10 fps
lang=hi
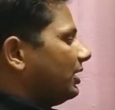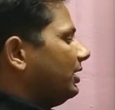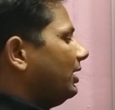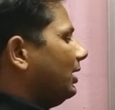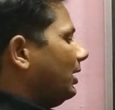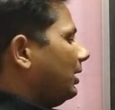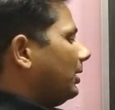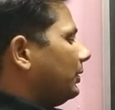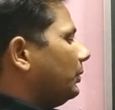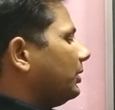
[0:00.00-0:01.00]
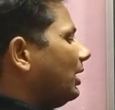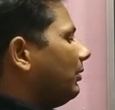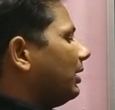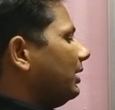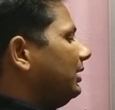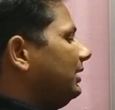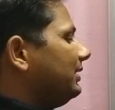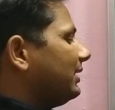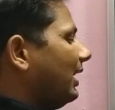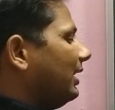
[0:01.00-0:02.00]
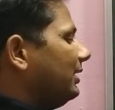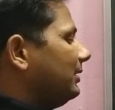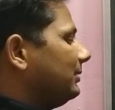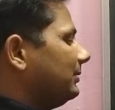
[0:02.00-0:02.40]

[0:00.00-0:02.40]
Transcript: के लिए तो क्या होगा ई सेल